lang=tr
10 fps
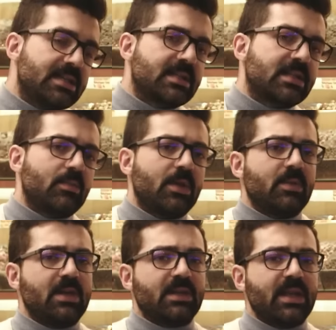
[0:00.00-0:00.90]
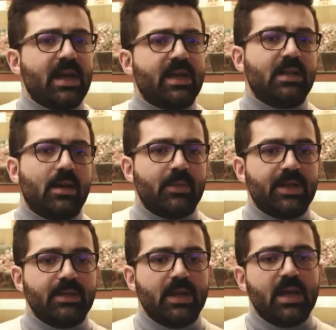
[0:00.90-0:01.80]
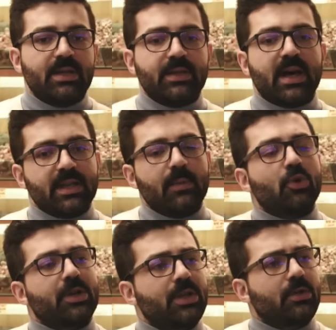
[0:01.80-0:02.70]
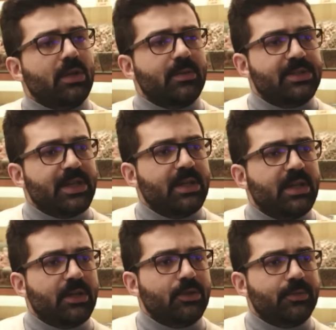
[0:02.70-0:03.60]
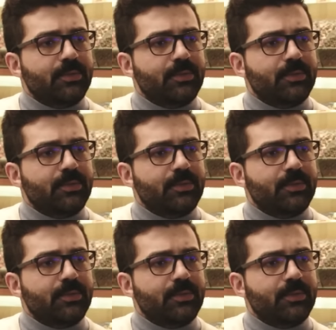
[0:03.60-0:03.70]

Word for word: sistemle birlikte yargılanmanın daha demokratik olabileceğine inanıyorum.